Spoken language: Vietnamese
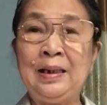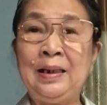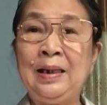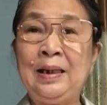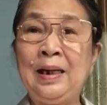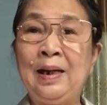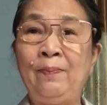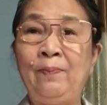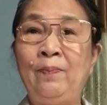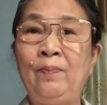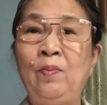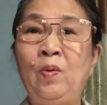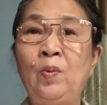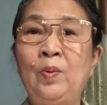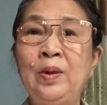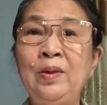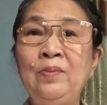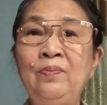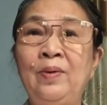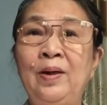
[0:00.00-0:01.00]
gặp một
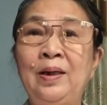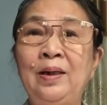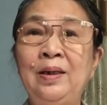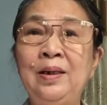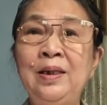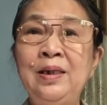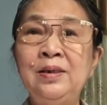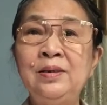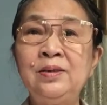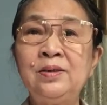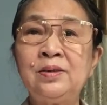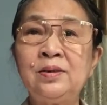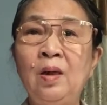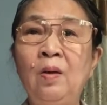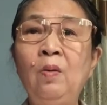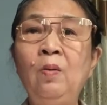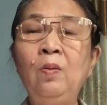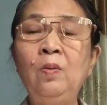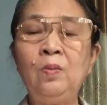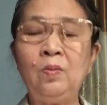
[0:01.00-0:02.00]
cái vận niên
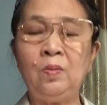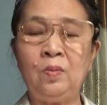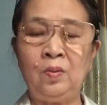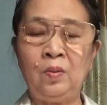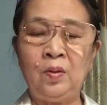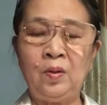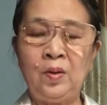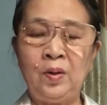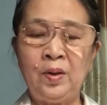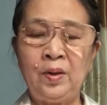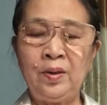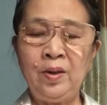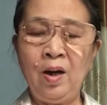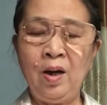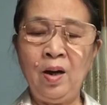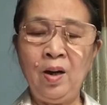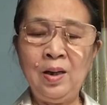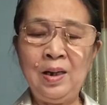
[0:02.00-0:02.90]
xấu đó